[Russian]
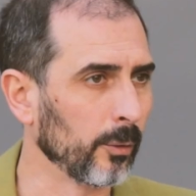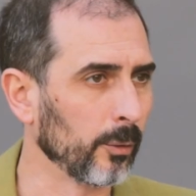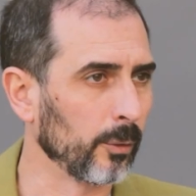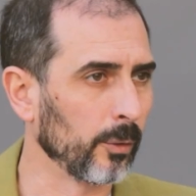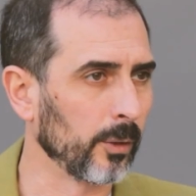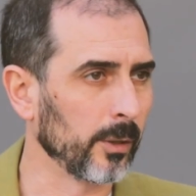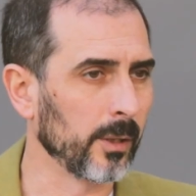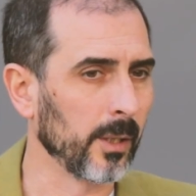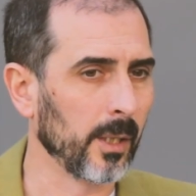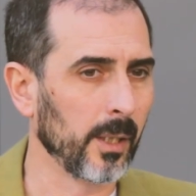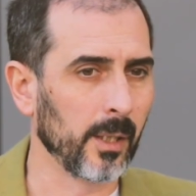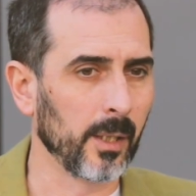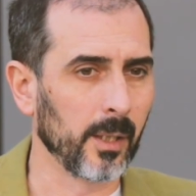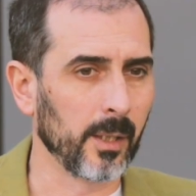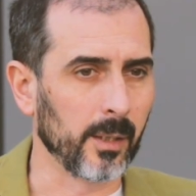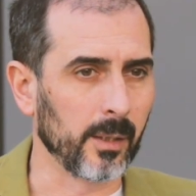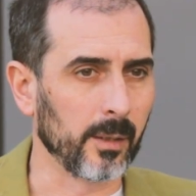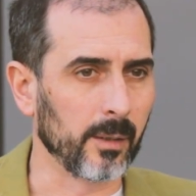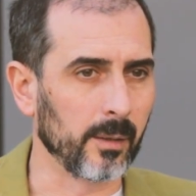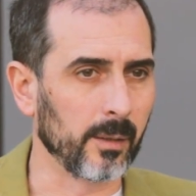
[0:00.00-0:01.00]
Ну, то есть
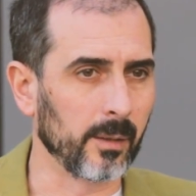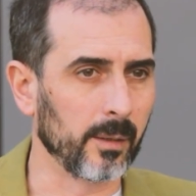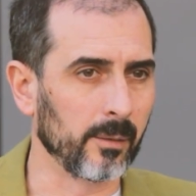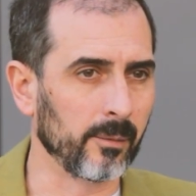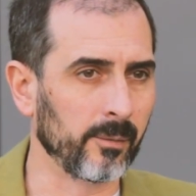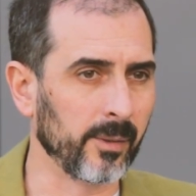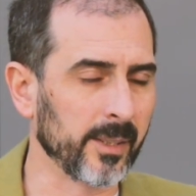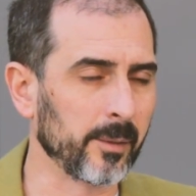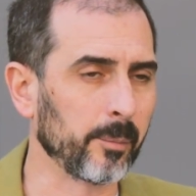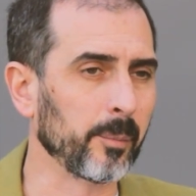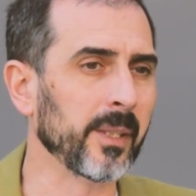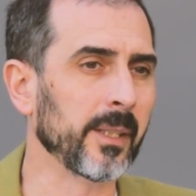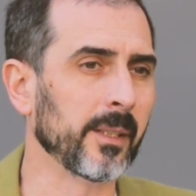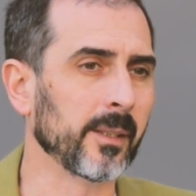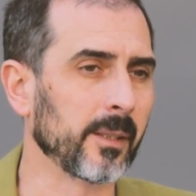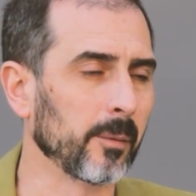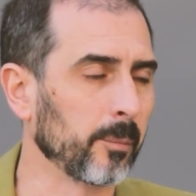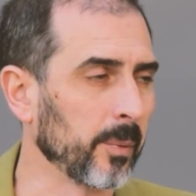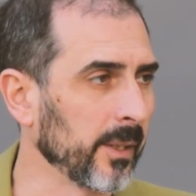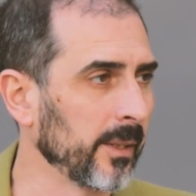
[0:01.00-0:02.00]
в
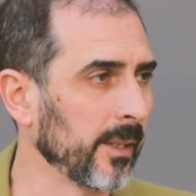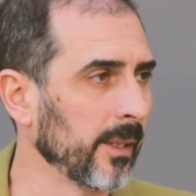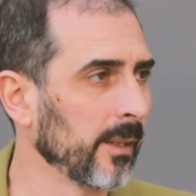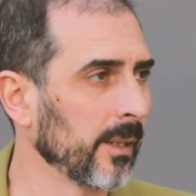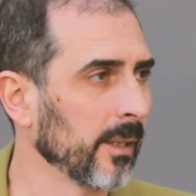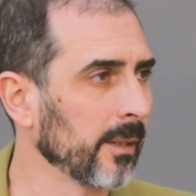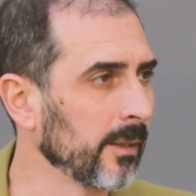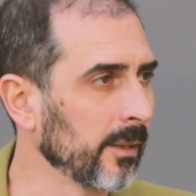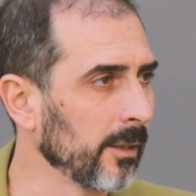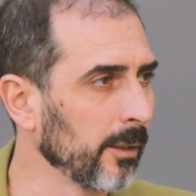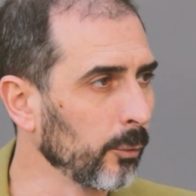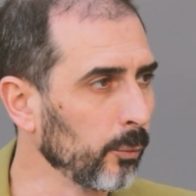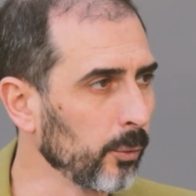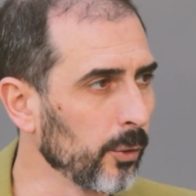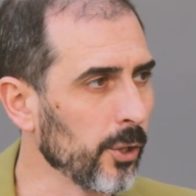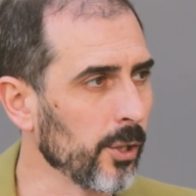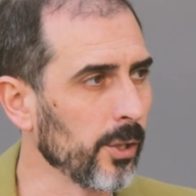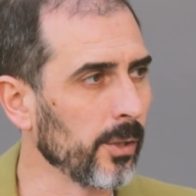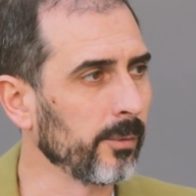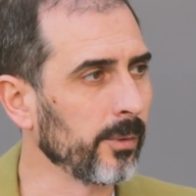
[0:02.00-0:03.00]
80%
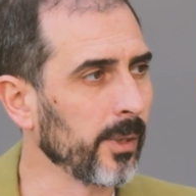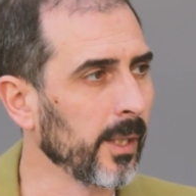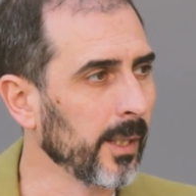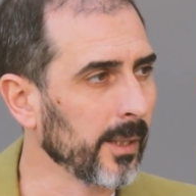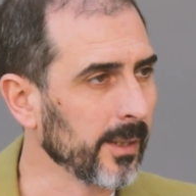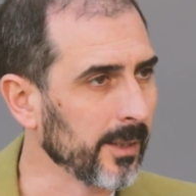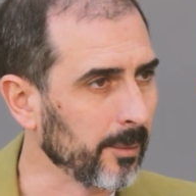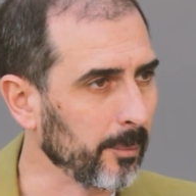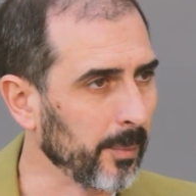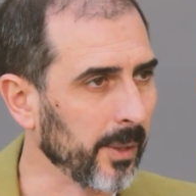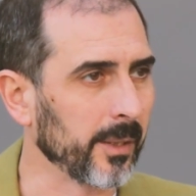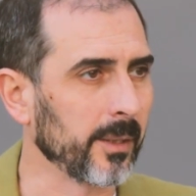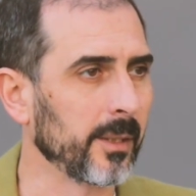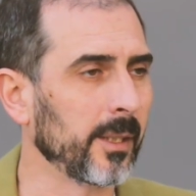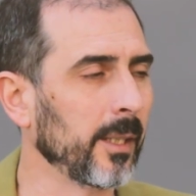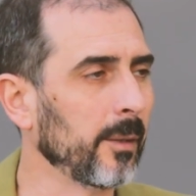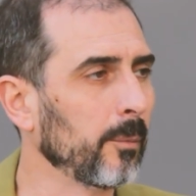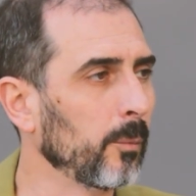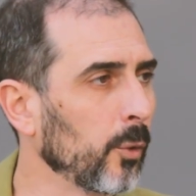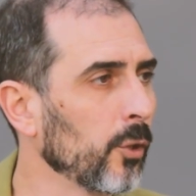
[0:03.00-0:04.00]
случаев
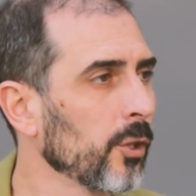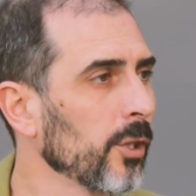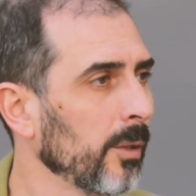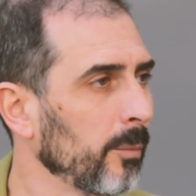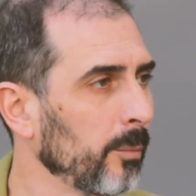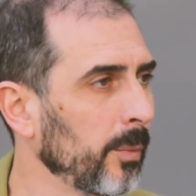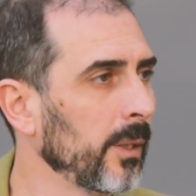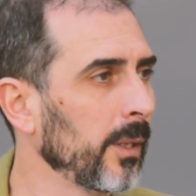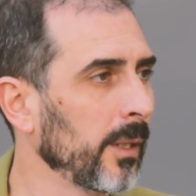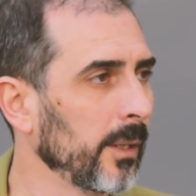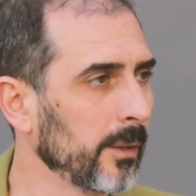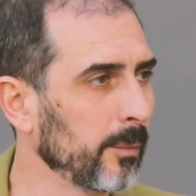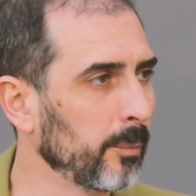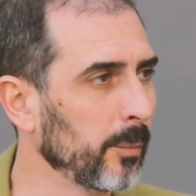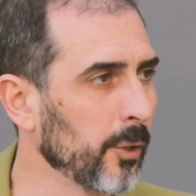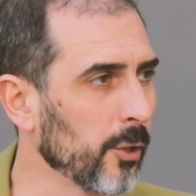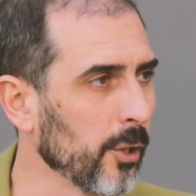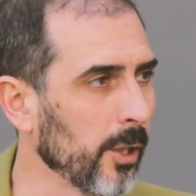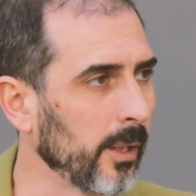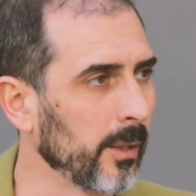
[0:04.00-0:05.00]
смертей можно было
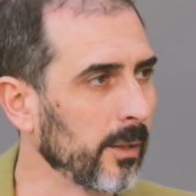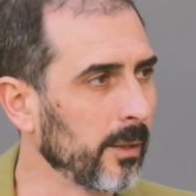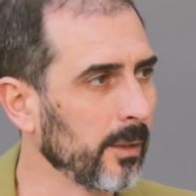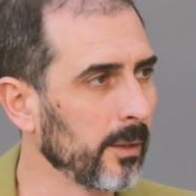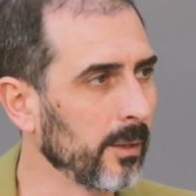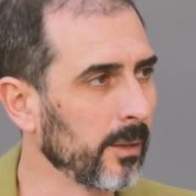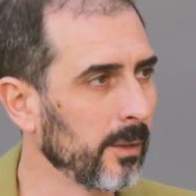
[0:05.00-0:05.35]
избежать.